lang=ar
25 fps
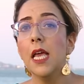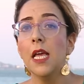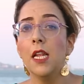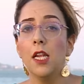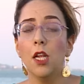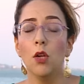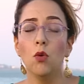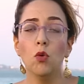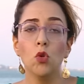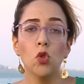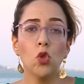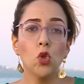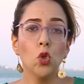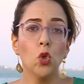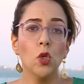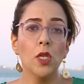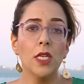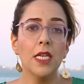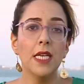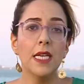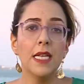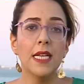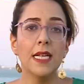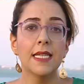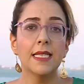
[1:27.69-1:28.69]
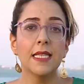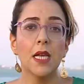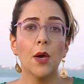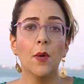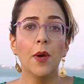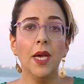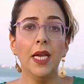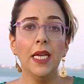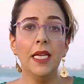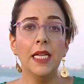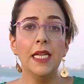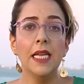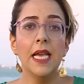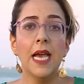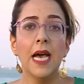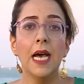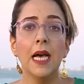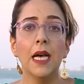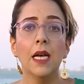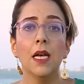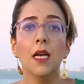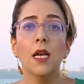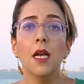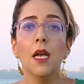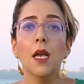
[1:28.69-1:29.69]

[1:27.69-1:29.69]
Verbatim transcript: للوصول إلى سواحلها